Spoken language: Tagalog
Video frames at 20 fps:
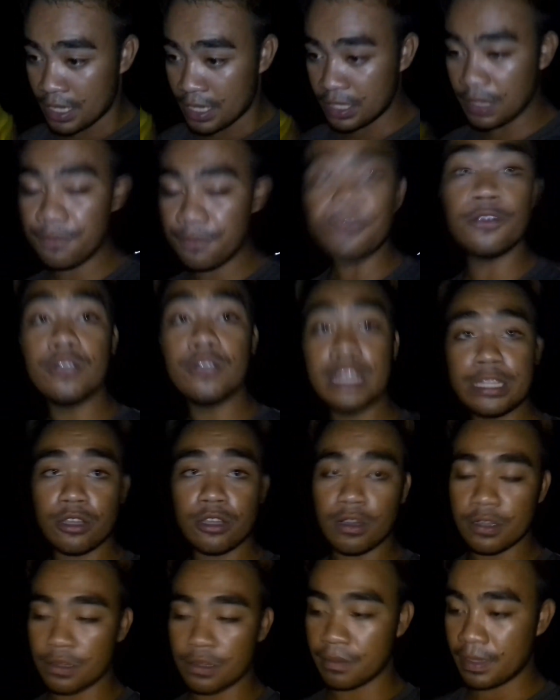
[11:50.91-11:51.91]
Hindi fully
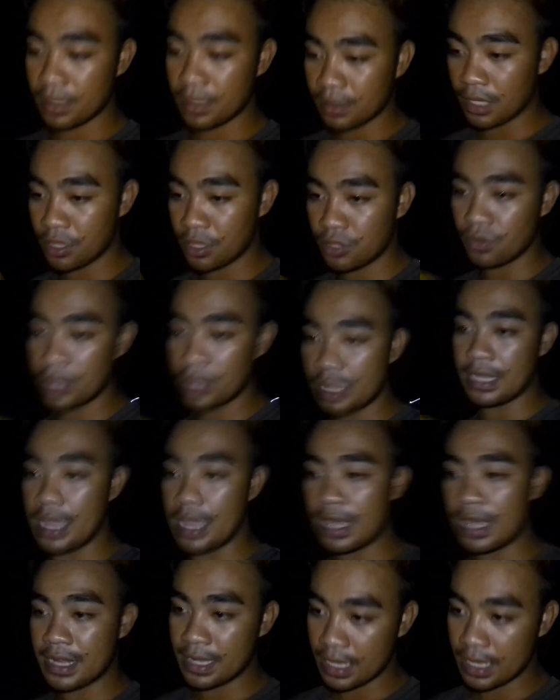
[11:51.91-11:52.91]
documented yung
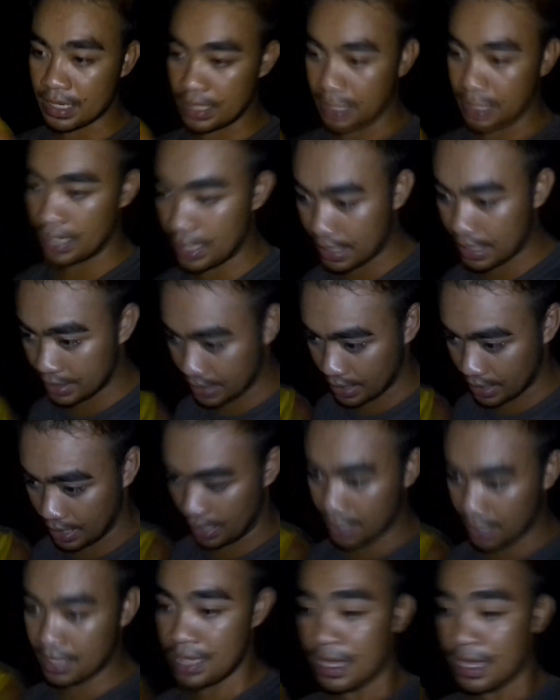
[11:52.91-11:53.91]
nangyari kanina. Kasi
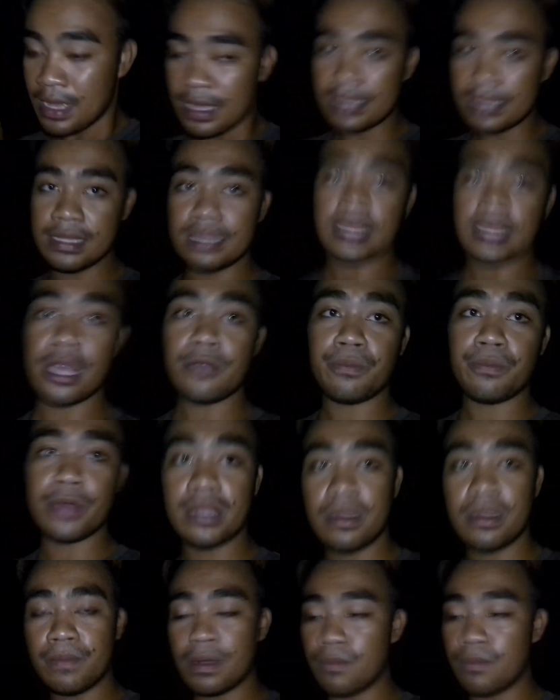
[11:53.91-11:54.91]
nga, hindi tayo
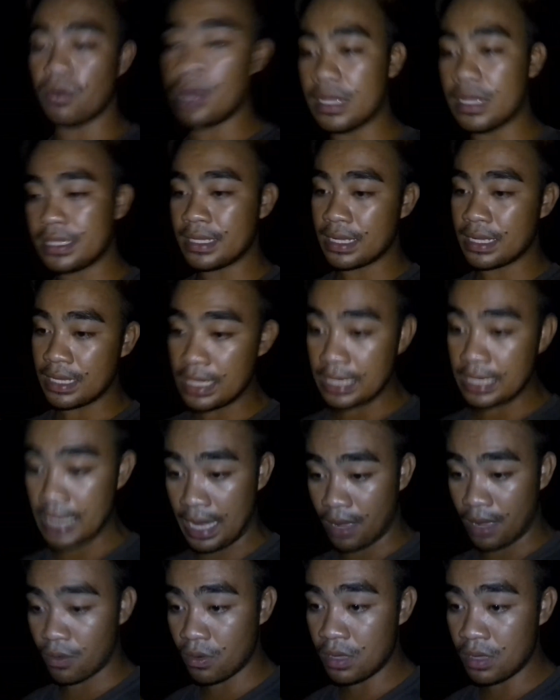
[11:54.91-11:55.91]
pwedeng magbukas ng
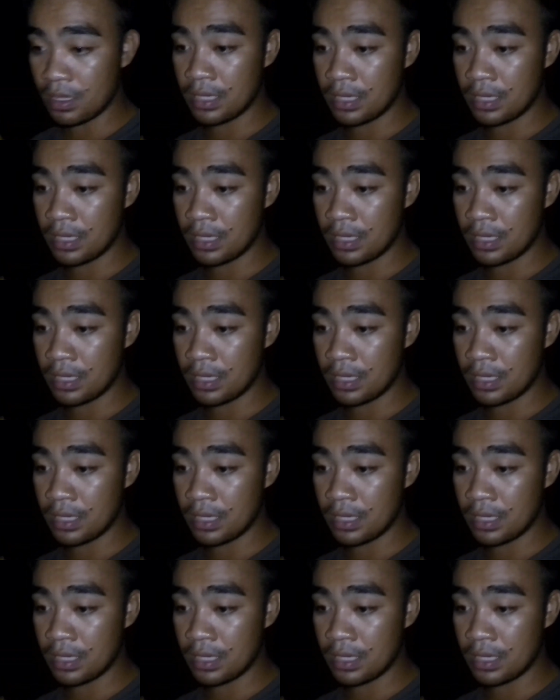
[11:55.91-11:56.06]
ilaw